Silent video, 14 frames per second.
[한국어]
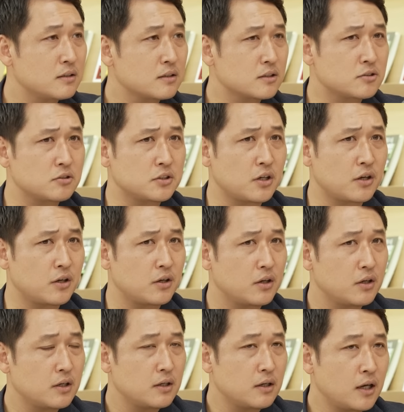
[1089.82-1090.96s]
그래서 이게
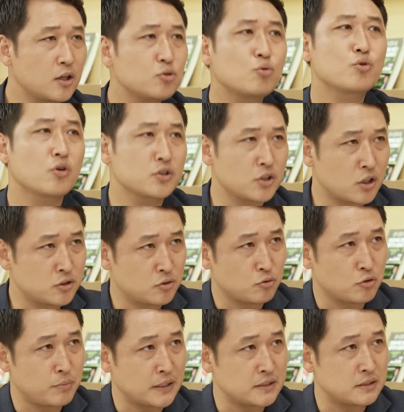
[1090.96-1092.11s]
행동
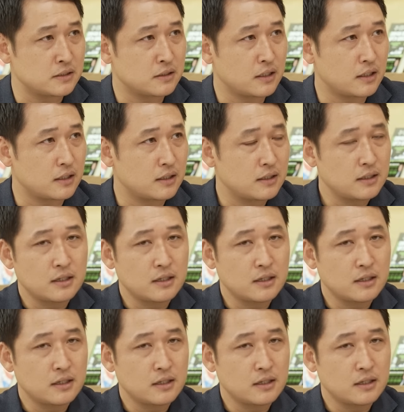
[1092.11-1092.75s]
경작적으로 봤을 때